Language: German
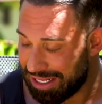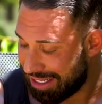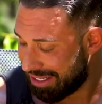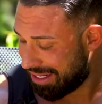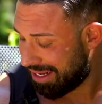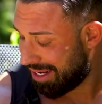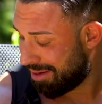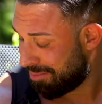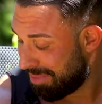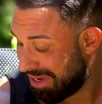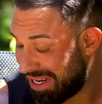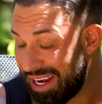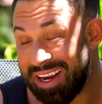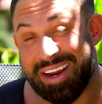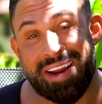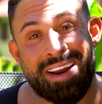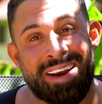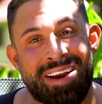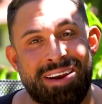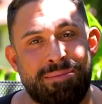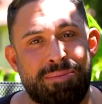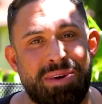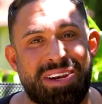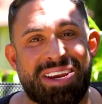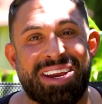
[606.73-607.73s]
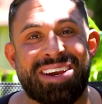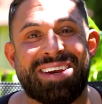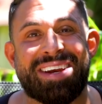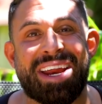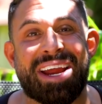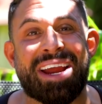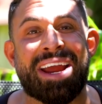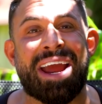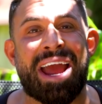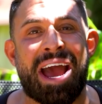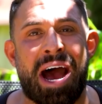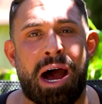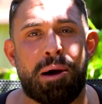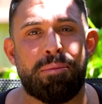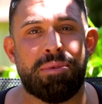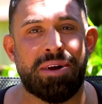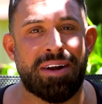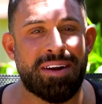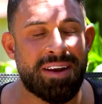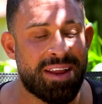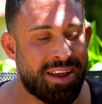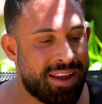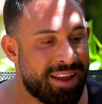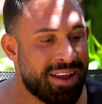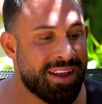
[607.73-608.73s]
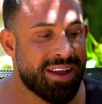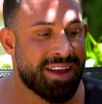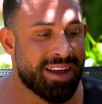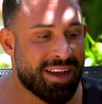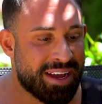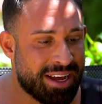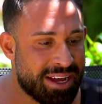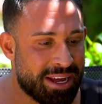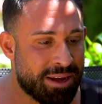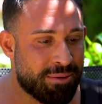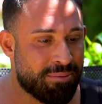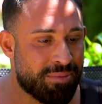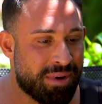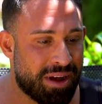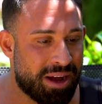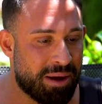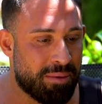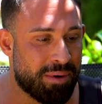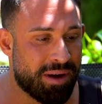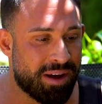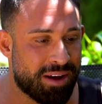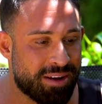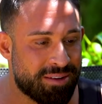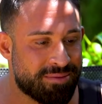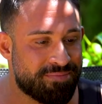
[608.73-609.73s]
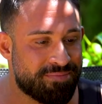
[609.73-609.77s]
äh, mit, dicken, mit den dicken Ärmeln. Ähm, aber